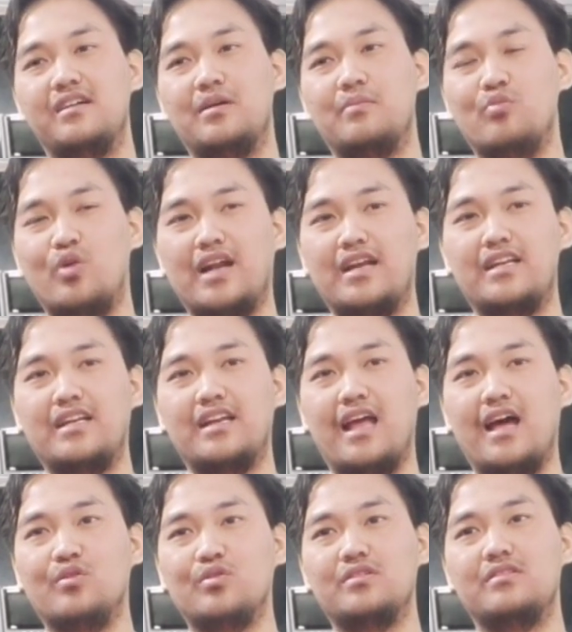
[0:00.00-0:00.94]
Bukan di
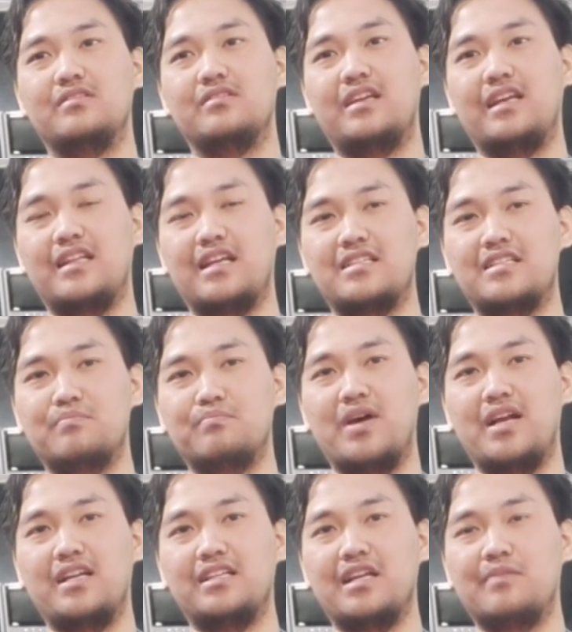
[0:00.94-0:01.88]
laut, kita
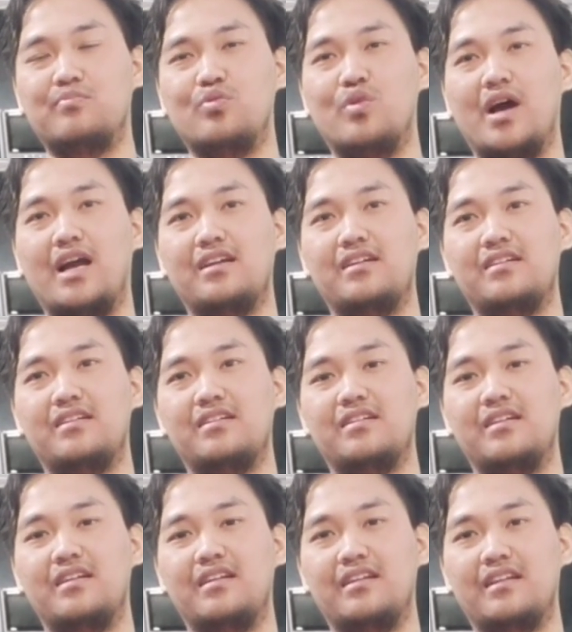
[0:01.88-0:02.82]
simpan, kita buang
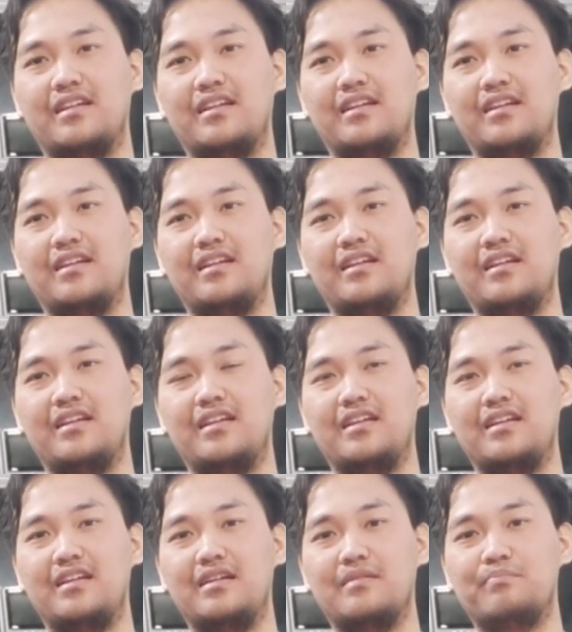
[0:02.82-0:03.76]

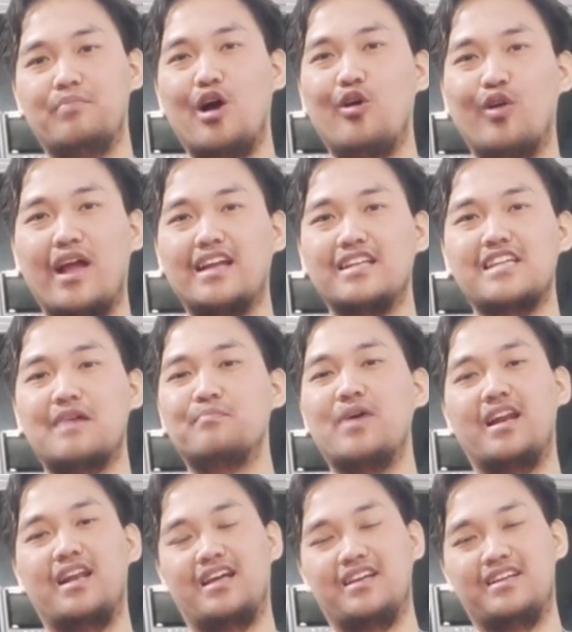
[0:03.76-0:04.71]
di pengolahan
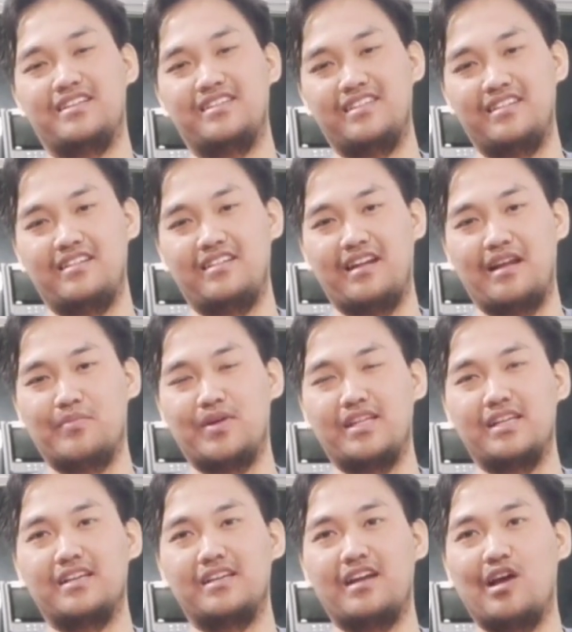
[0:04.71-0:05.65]
sampah lah
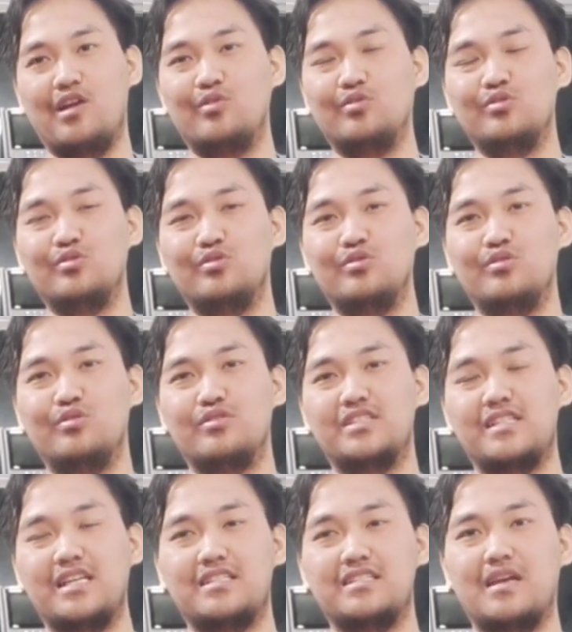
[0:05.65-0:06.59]
namanya. Kalau untuk
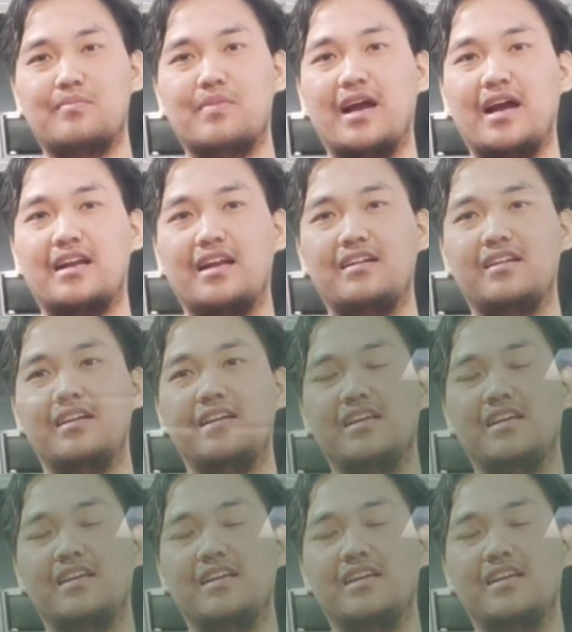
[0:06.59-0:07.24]
sisa-sisa makanan